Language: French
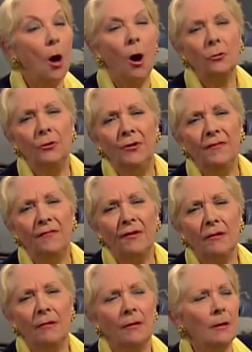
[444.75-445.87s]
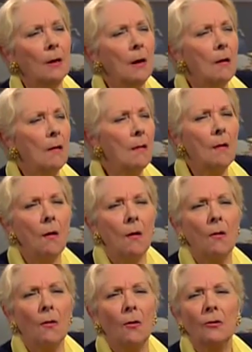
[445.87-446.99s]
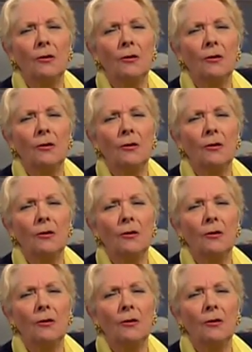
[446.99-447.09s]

en DVD, en, en,